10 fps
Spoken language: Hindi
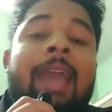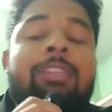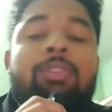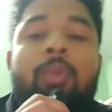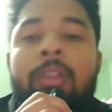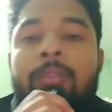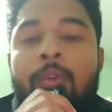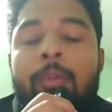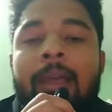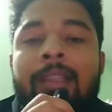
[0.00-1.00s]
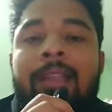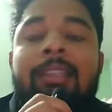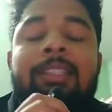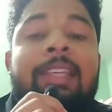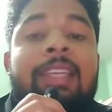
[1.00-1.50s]
एक्स ट्वेंटी फोर पर आता
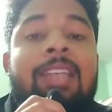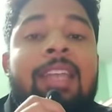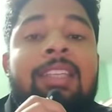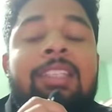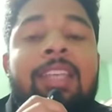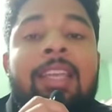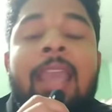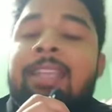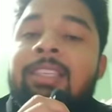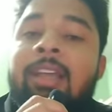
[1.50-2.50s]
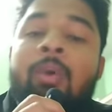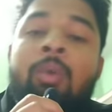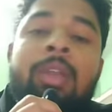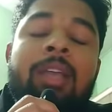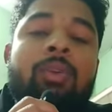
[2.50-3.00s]
है ये सारी चीज़ें एक्स का
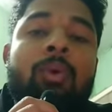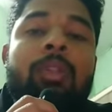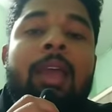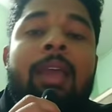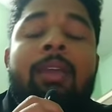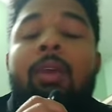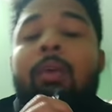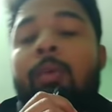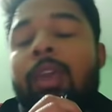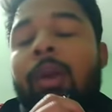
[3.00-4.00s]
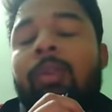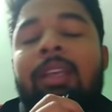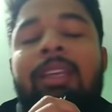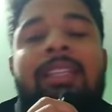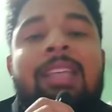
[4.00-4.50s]
उल्टा जो होता है वो क्या होता
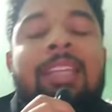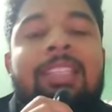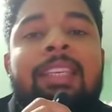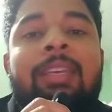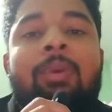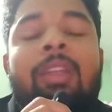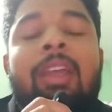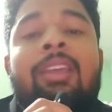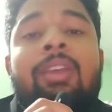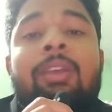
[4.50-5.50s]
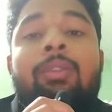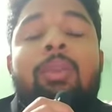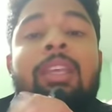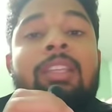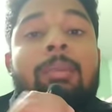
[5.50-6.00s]
है ये सारे सी होता है तो
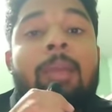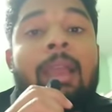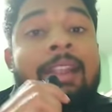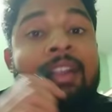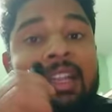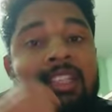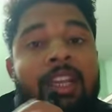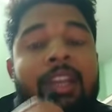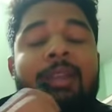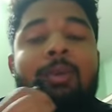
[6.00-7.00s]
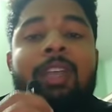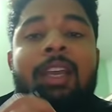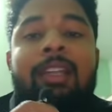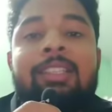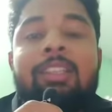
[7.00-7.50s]
ये जब इंटरेस्ट क्रिएट हो
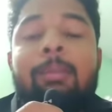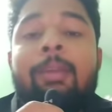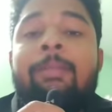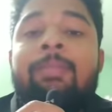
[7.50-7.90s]
जाएगा रीजनिंग में